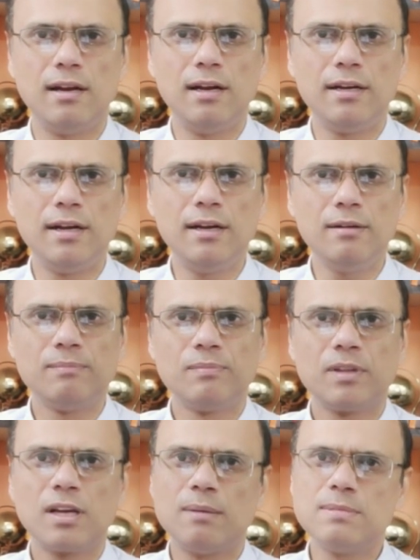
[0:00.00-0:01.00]
रिलेटेड
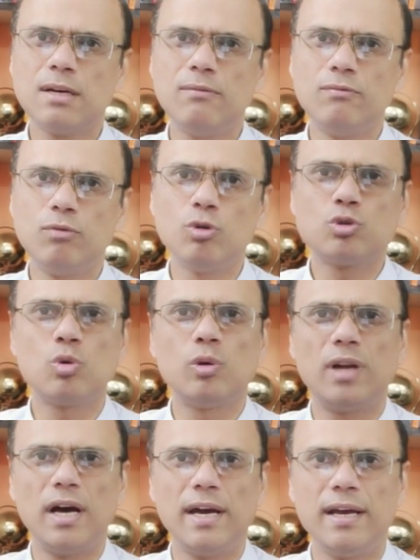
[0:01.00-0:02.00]
कम से कम वो
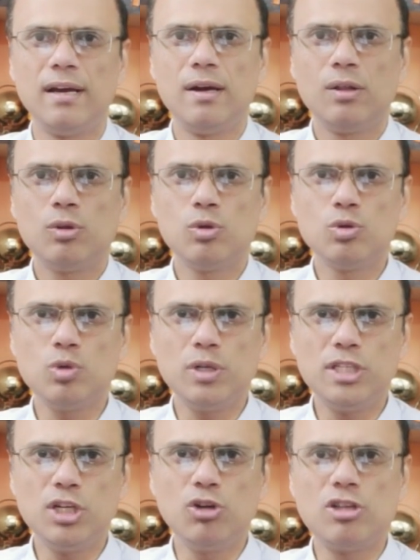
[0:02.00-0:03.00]
उसको ना आए तो
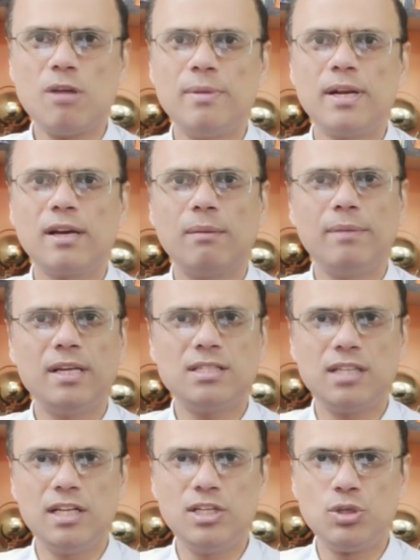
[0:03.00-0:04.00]
दोस्तों इसी को ध्यान में रखकर
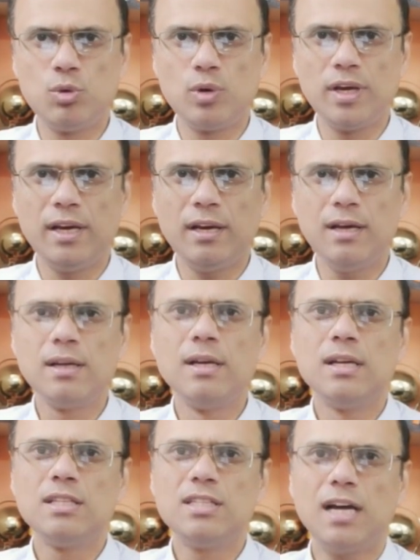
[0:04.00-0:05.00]
हमने ये सीरीज शुरू की है
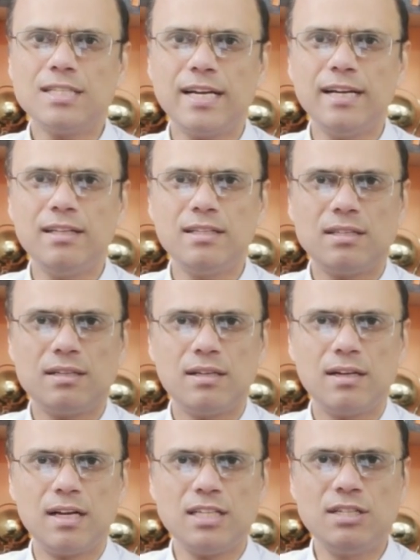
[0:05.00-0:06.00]
चार साइन
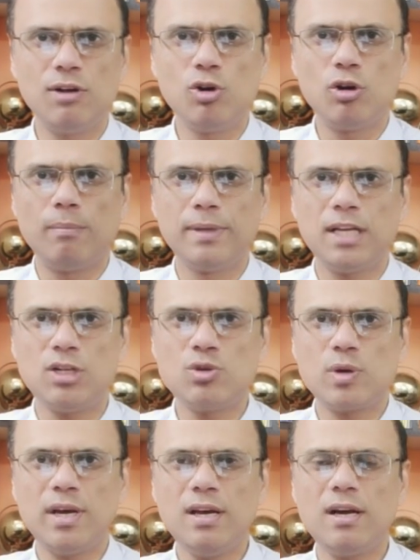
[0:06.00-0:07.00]
राशि वालों को हम
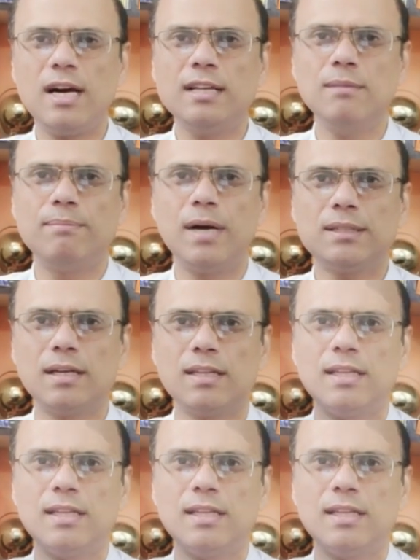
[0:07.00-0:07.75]
बता चुके हैं आज हम बात